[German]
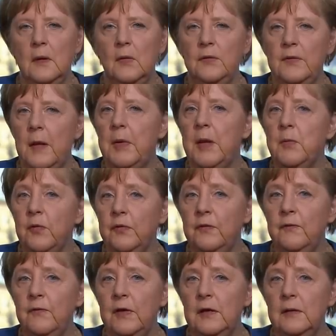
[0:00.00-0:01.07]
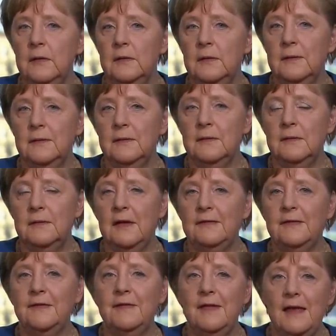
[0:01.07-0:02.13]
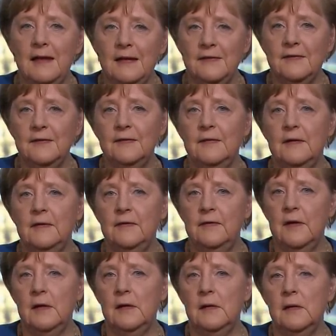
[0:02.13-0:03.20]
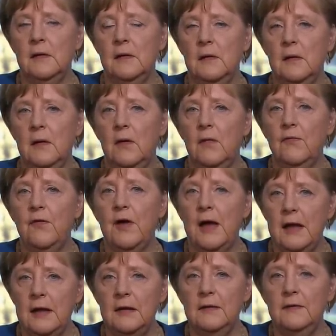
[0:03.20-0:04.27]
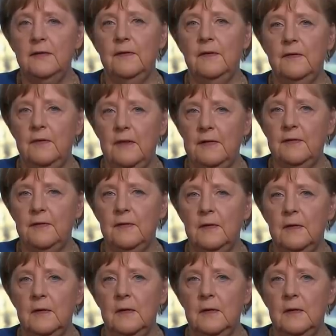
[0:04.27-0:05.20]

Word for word: Und dabei müssen wir, das ist existenziell, auf eines setzen